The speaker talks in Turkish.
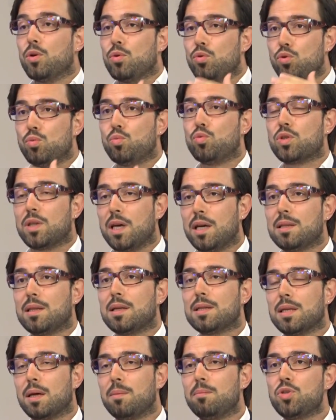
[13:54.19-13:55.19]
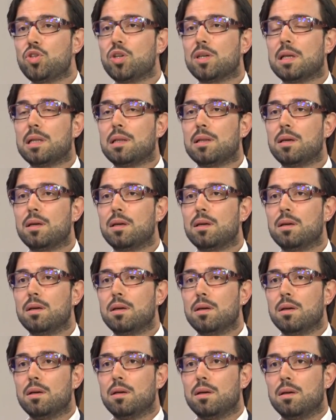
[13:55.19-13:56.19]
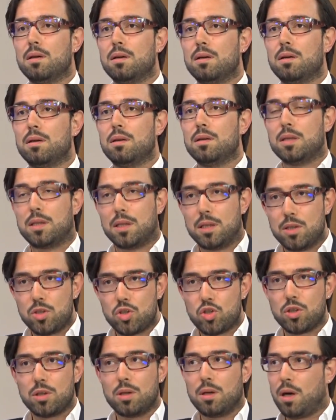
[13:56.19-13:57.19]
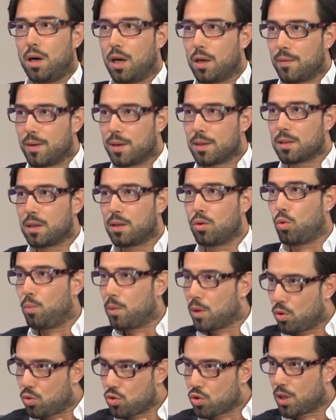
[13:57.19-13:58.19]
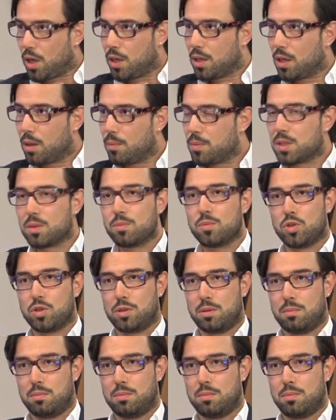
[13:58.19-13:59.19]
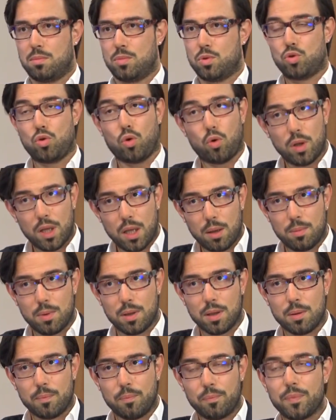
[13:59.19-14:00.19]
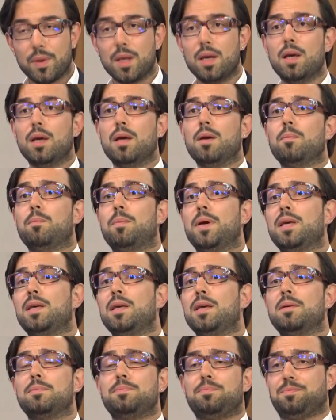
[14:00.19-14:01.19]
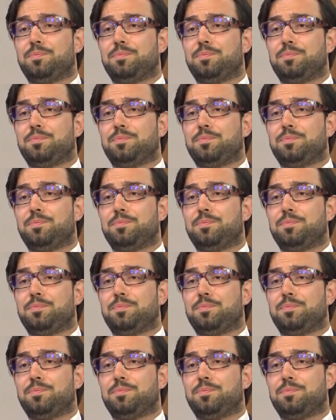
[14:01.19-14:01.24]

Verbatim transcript: Yumurta enteresan bir şekilde e, ikinci hayvansal omega 3 kaynağı bizim için. Çok önemli. Peki